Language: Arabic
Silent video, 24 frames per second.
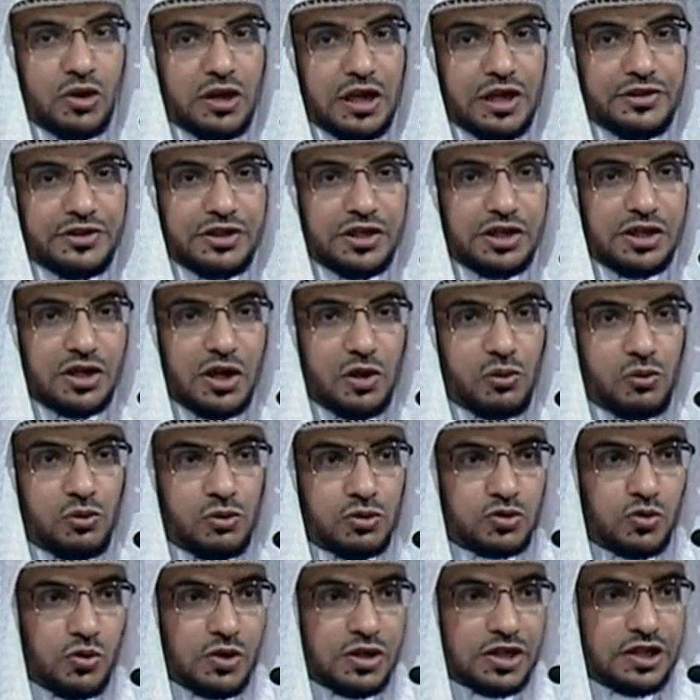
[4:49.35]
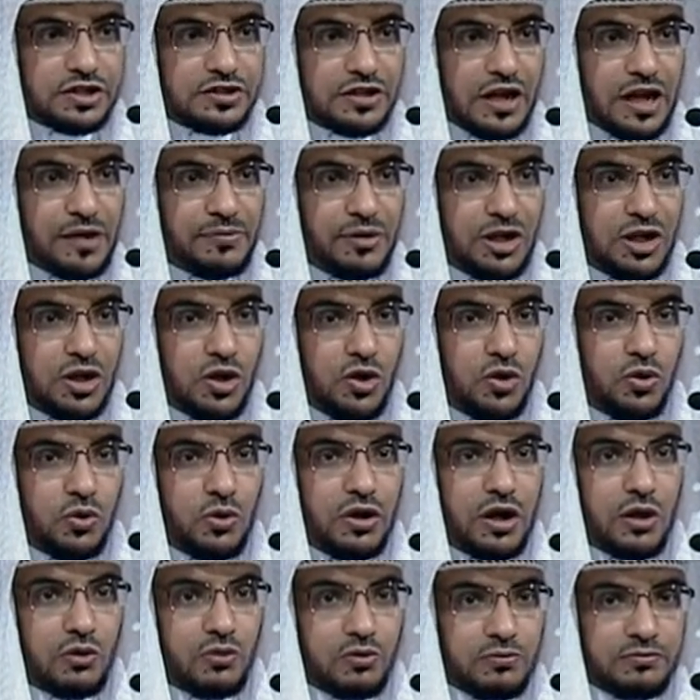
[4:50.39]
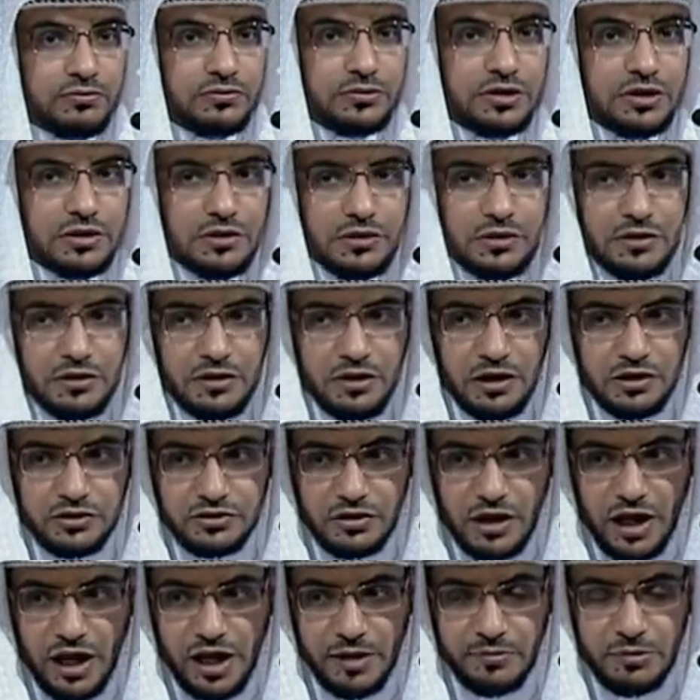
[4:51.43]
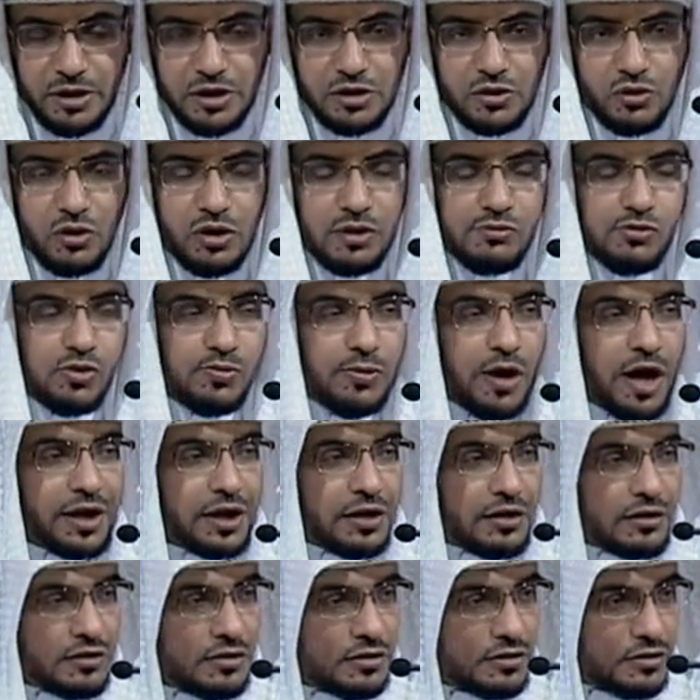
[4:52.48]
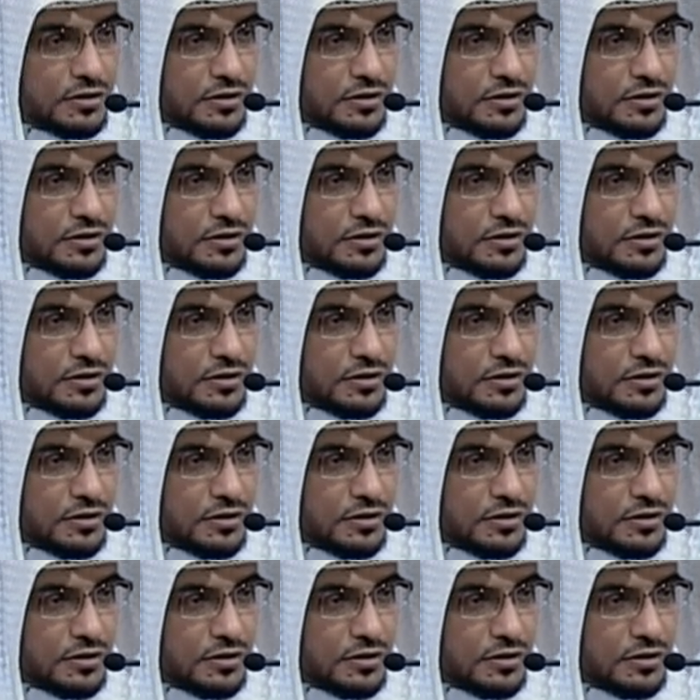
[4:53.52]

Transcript: الذين اوتوا الكتاب حل لكم الطعام ايها المبارك